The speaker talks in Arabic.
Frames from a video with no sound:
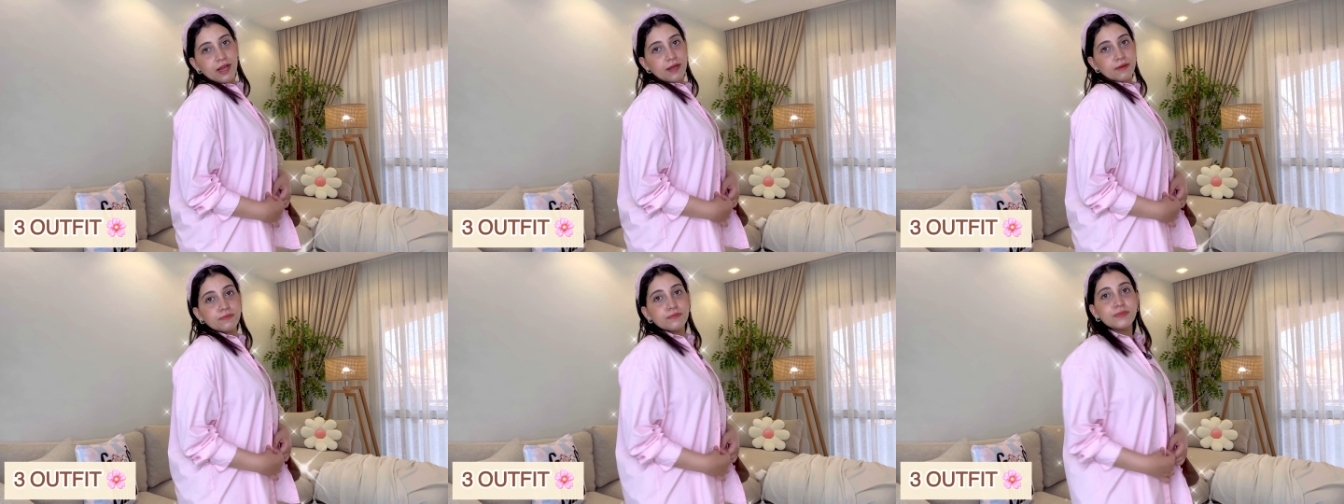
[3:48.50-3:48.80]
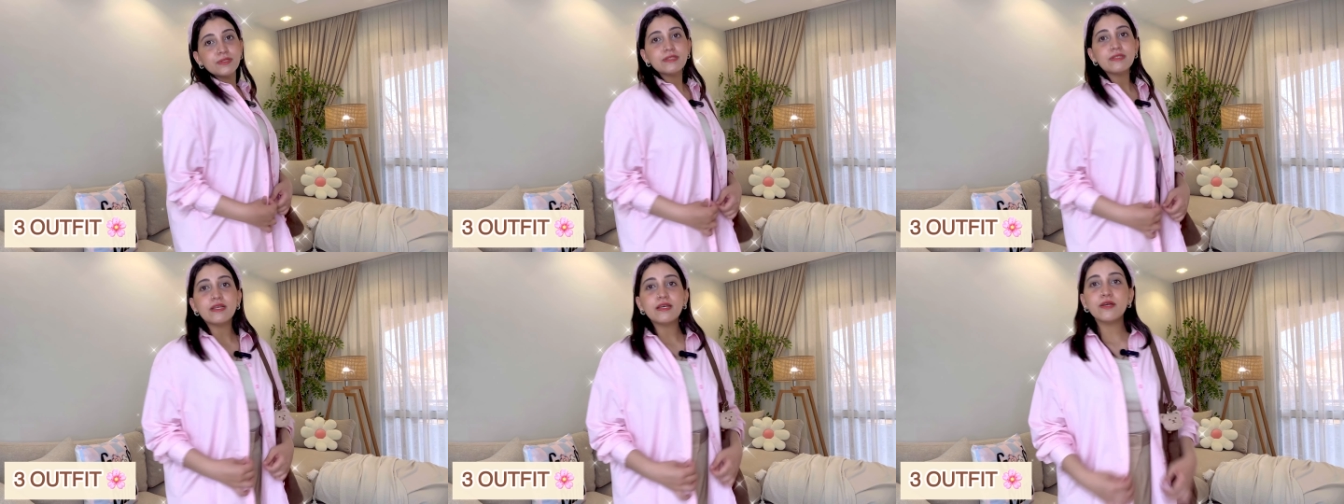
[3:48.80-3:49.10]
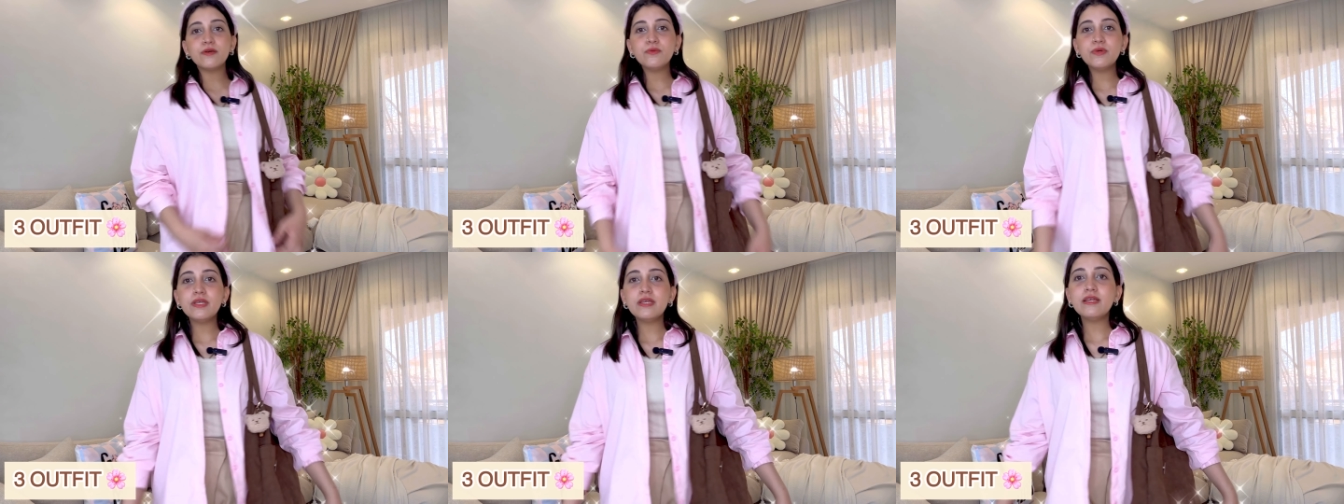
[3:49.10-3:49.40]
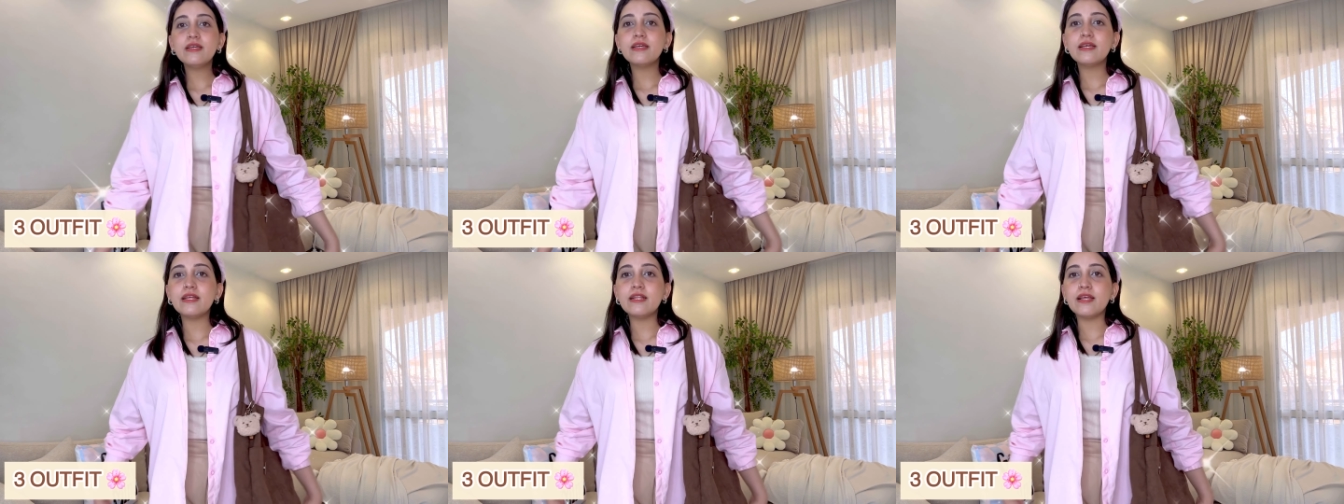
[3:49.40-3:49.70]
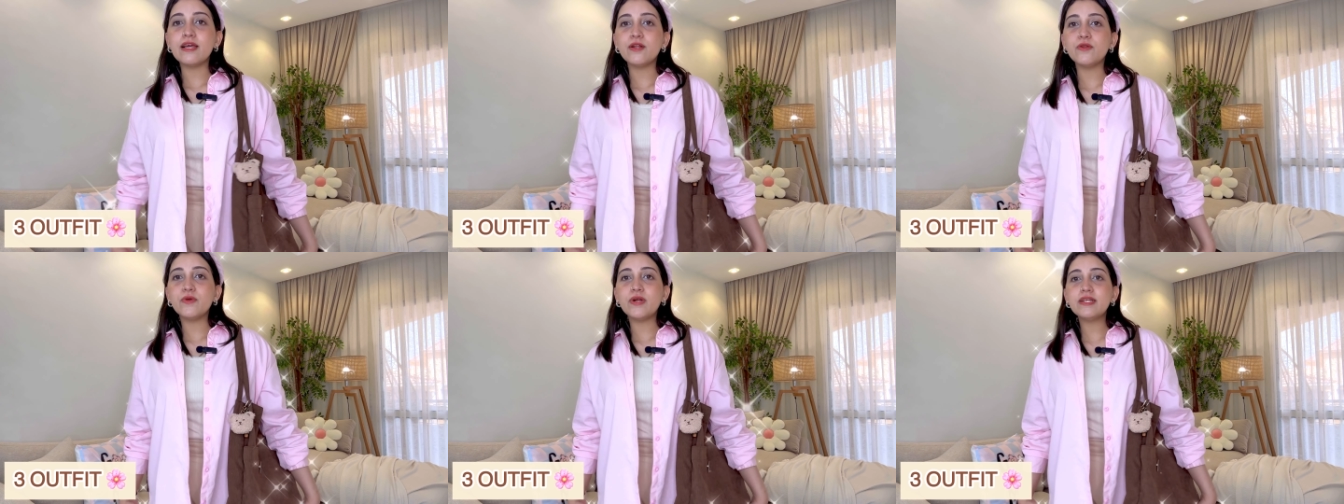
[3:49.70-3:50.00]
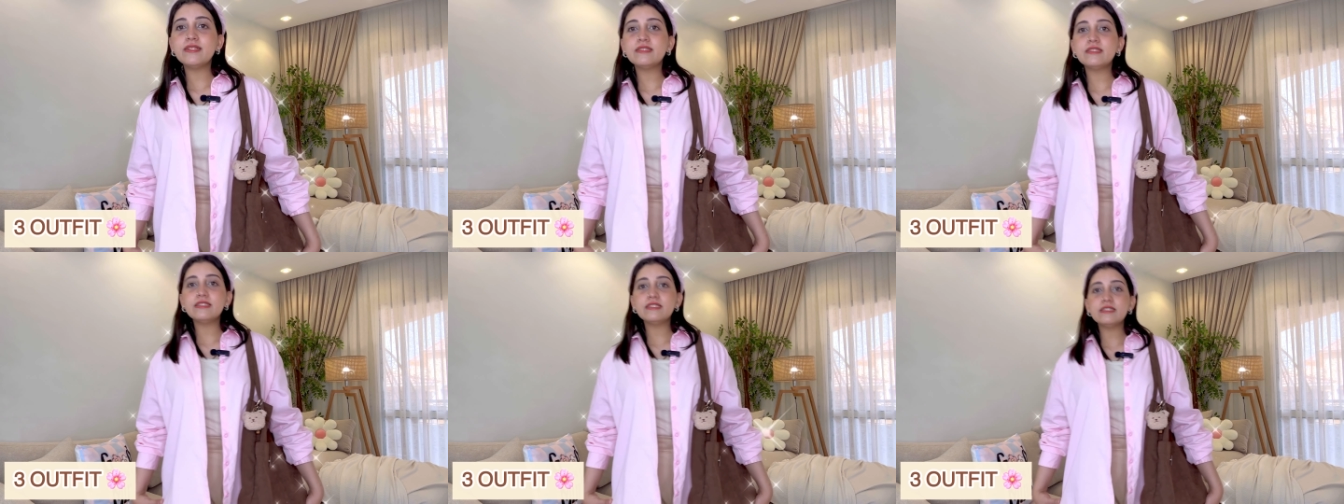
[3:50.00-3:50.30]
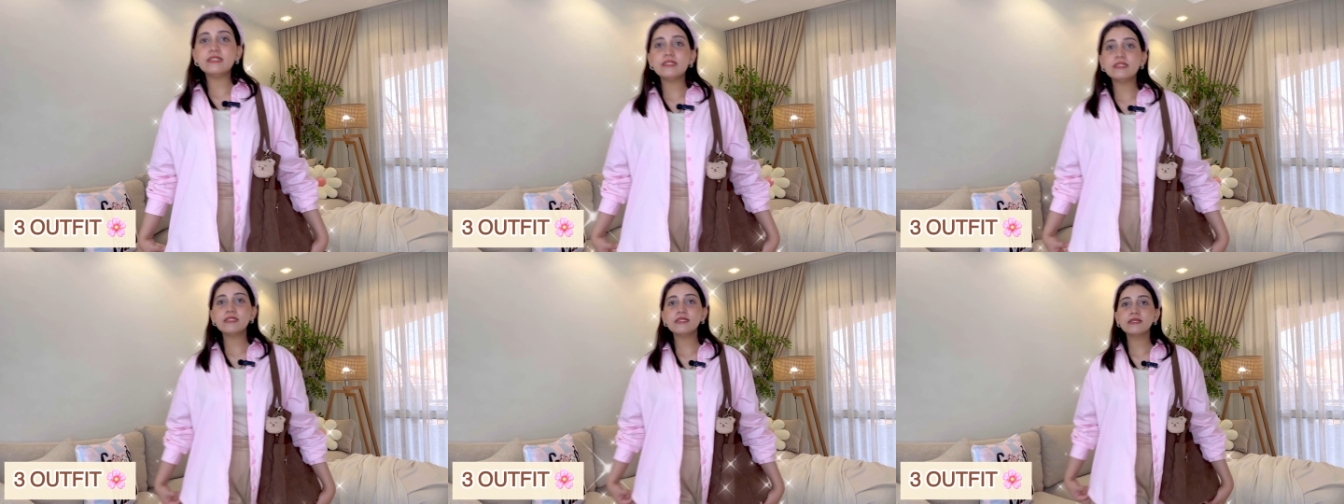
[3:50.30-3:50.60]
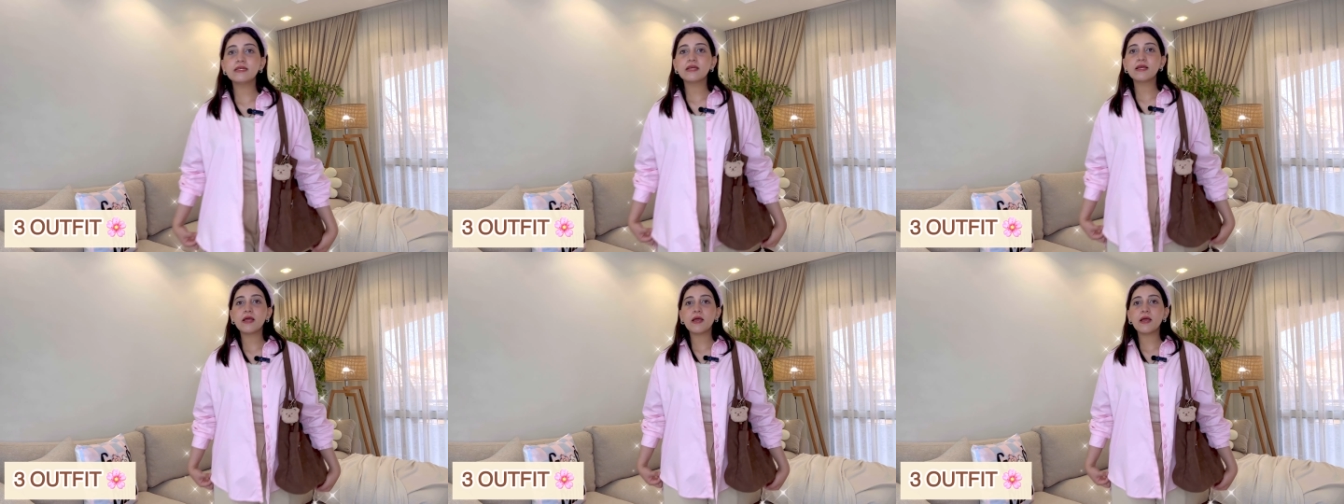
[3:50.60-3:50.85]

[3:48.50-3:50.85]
حبيت قوي الالوان دي